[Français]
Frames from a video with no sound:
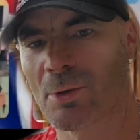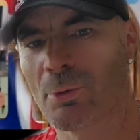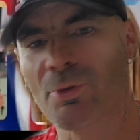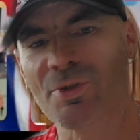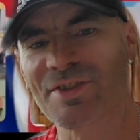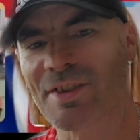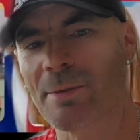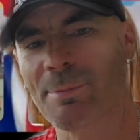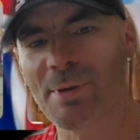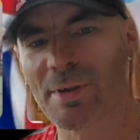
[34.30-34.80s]
on,
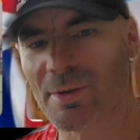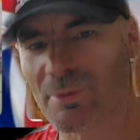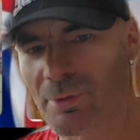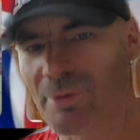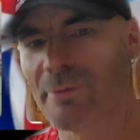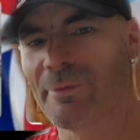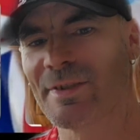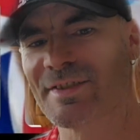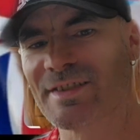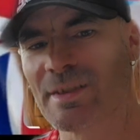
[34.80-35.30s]
sera pas,
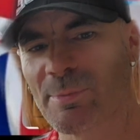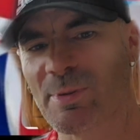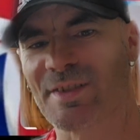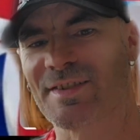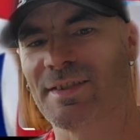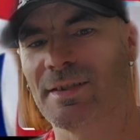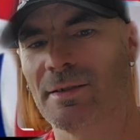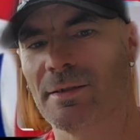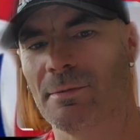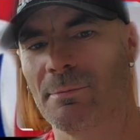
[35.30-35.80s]
on va se
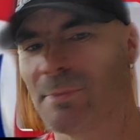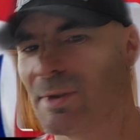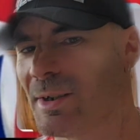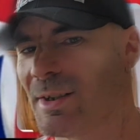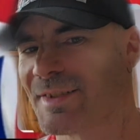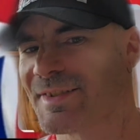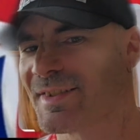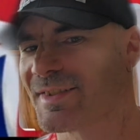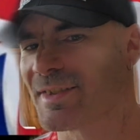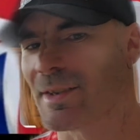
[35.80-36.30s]
déplacer, mais
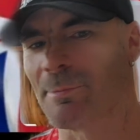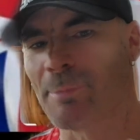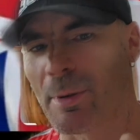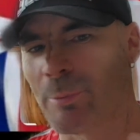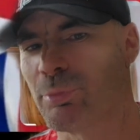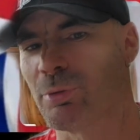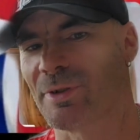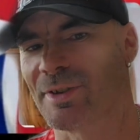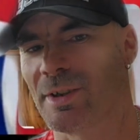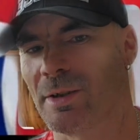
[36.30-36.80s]
là, ça ne sera pas
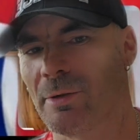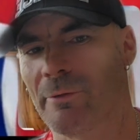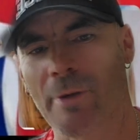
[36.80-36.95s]
pour rien.